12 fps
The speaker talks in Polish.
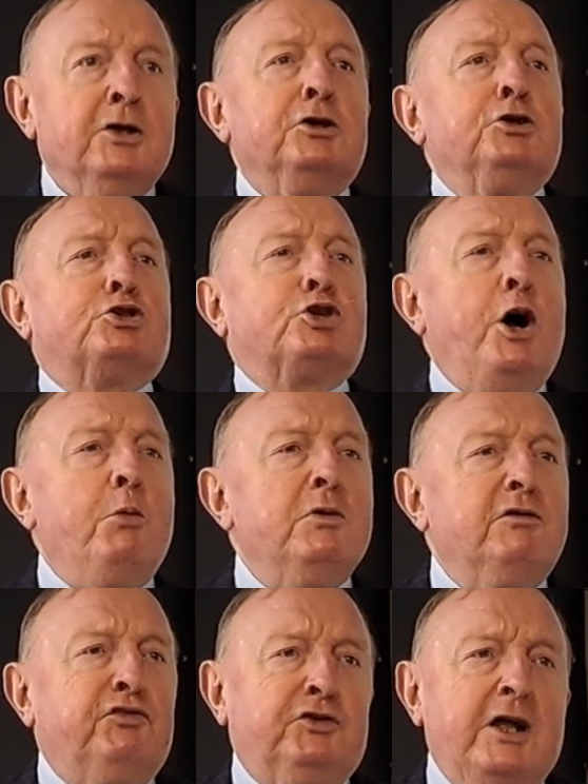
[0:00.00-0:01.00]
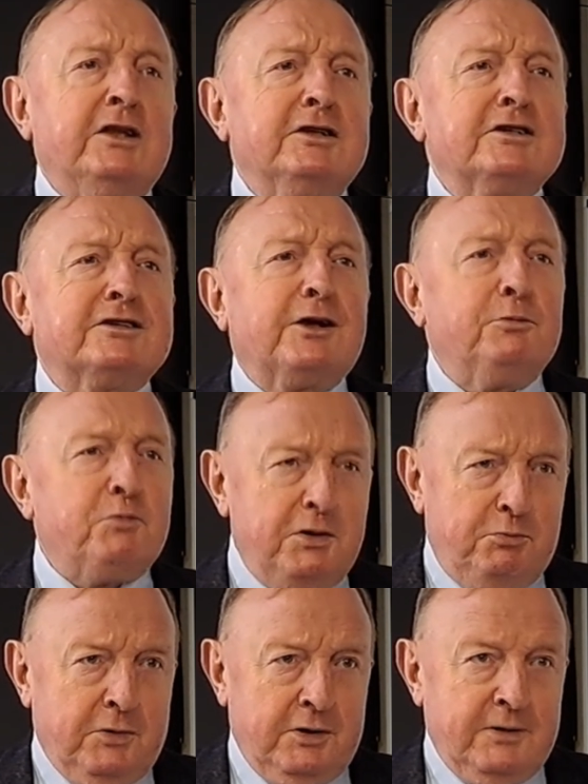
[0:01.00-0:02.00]
I co my wtedy
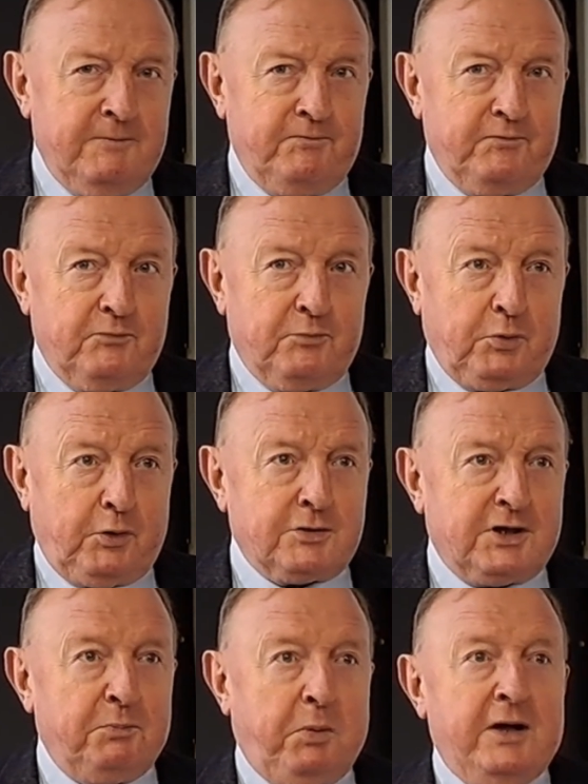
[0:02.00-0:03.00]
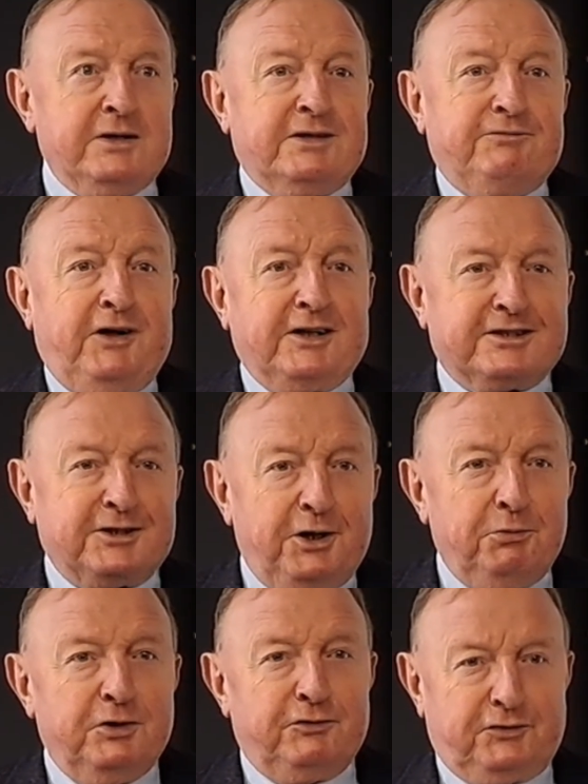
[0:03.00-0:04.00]
zrobimy? Proszę Państwa,
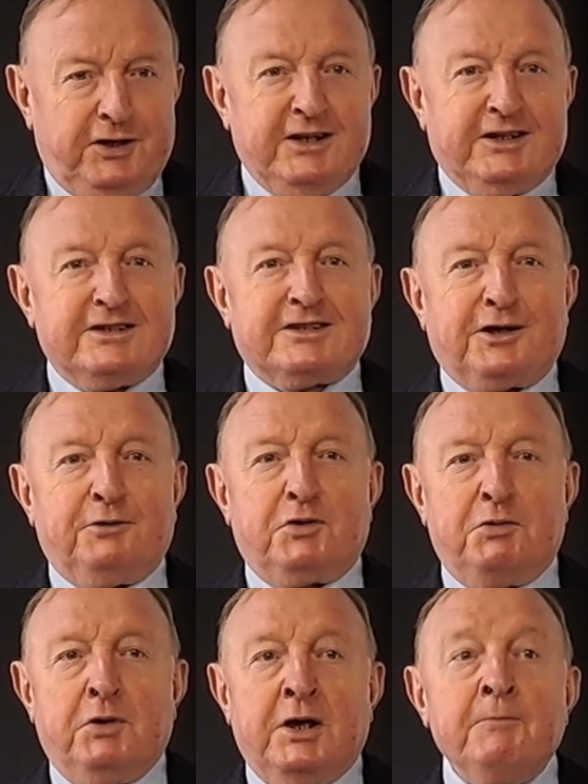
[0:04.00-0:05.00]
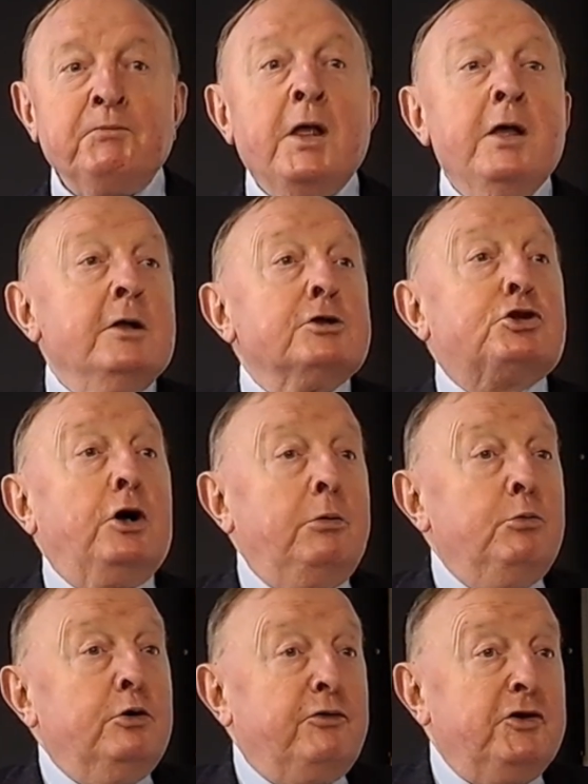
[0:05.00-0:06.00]
co my wtedy zrobimy? Co
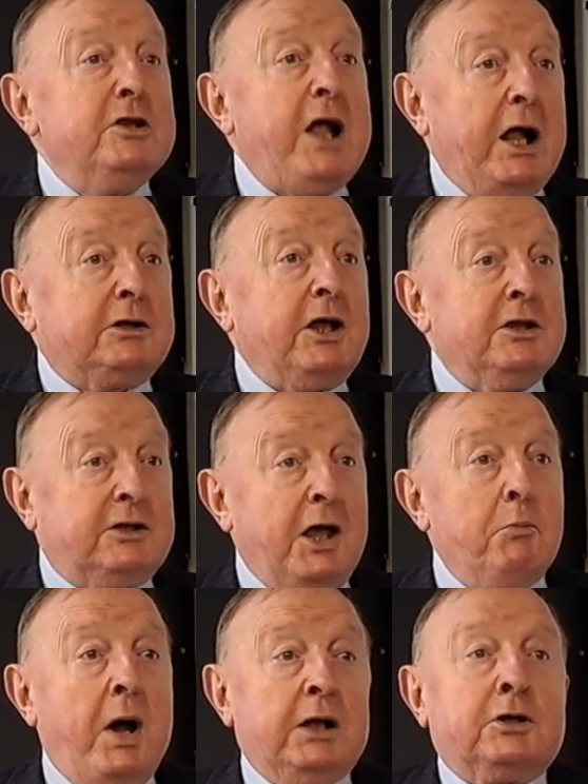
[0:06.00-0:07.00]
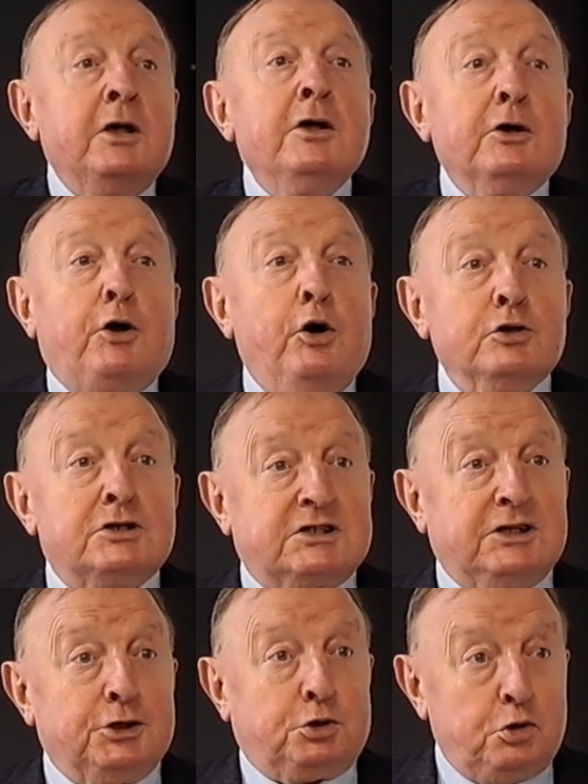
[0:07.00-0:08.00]
mówi na ten temat
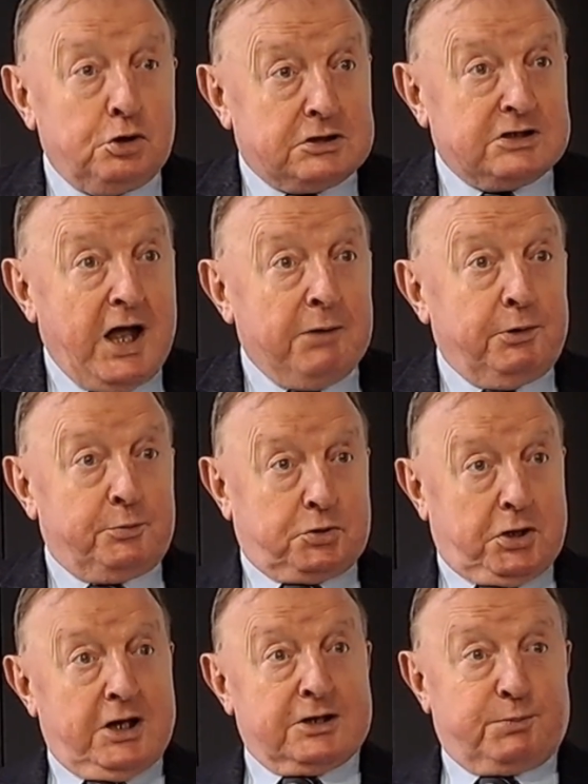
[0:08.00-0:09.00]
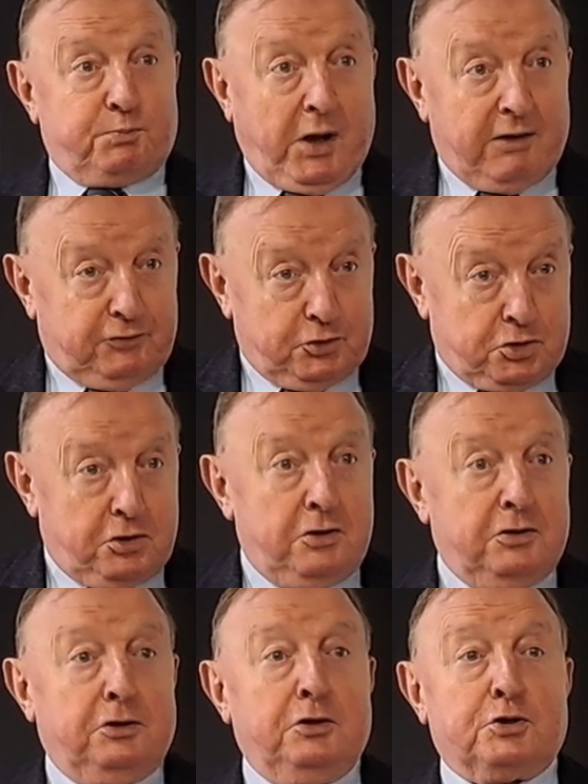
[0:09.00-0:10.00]
konstytucja, bo przecież
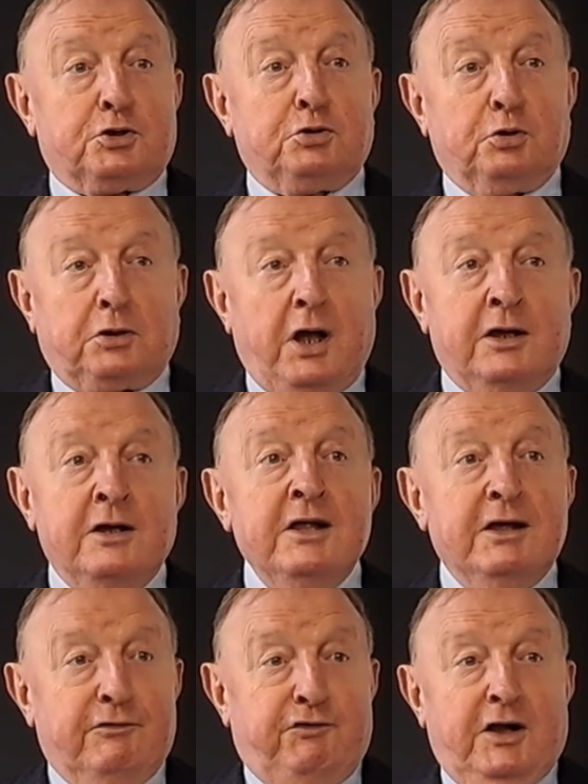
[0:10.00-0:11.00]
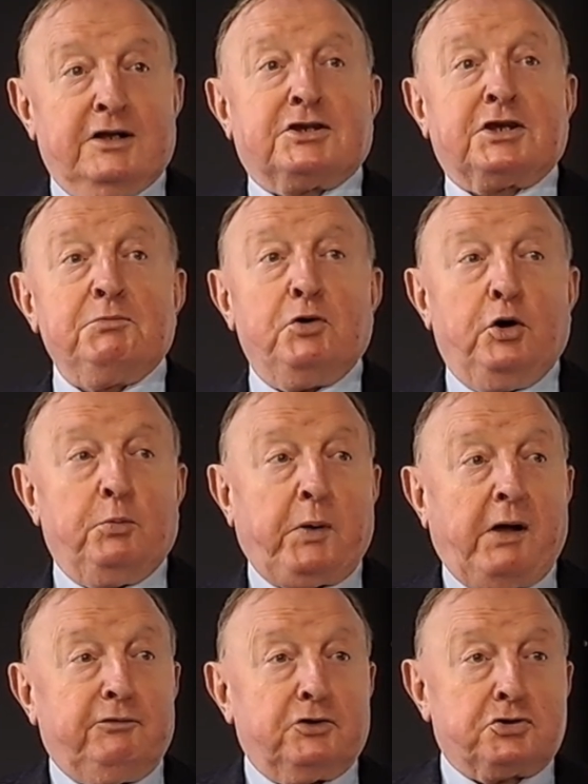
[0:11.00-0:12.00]
praworządność tutaj, walczymy o
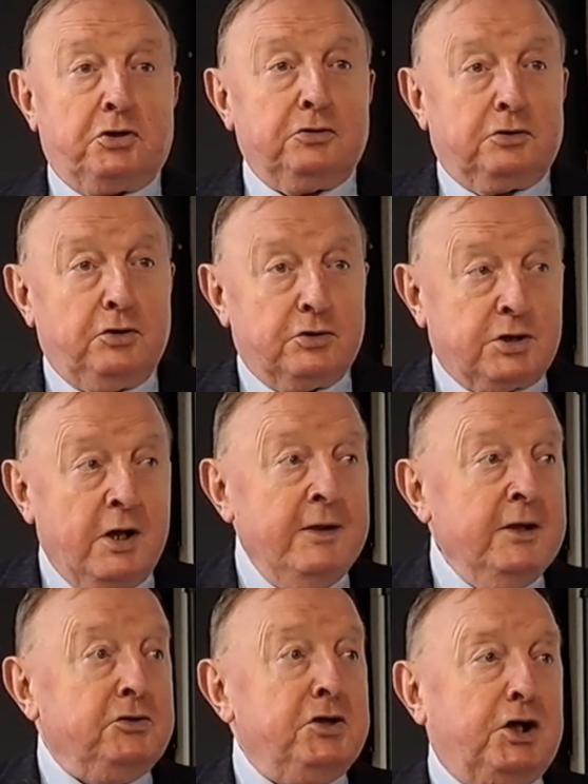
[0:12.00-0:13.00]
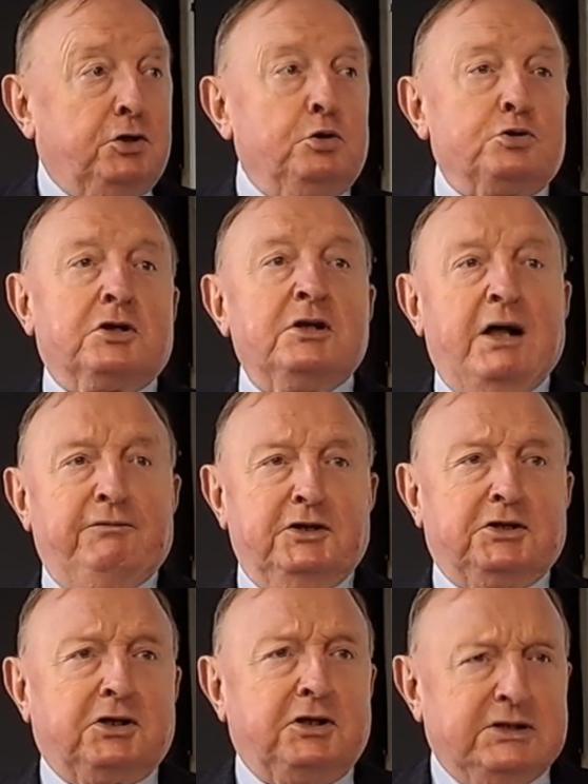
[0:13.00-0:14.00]
praworządność, niektórzy
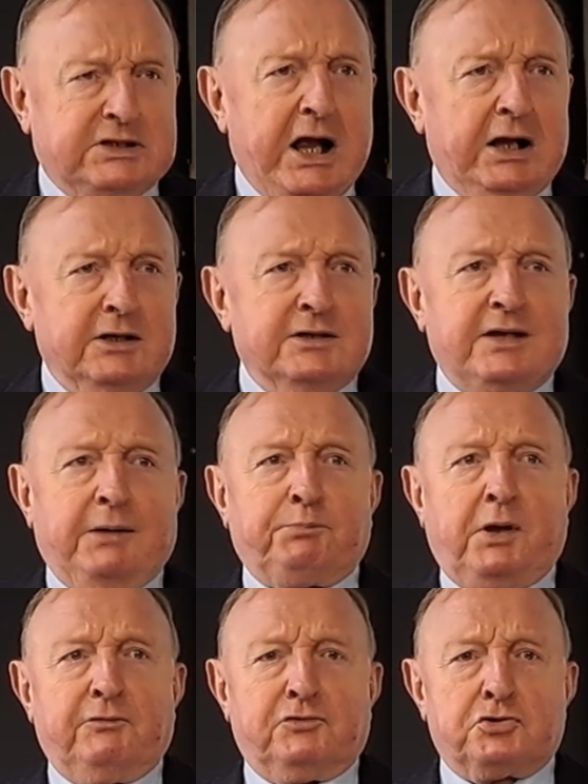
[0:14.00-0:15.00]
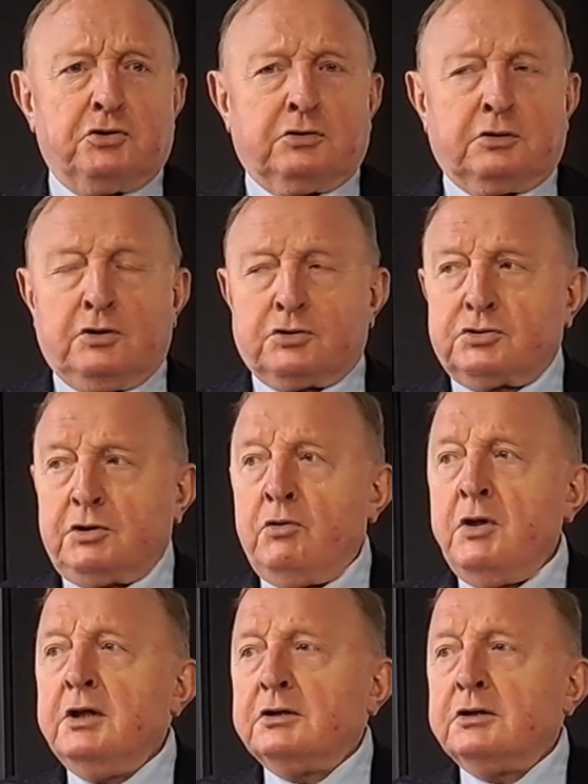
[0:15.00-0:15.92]
nawet kicali za praworządnością.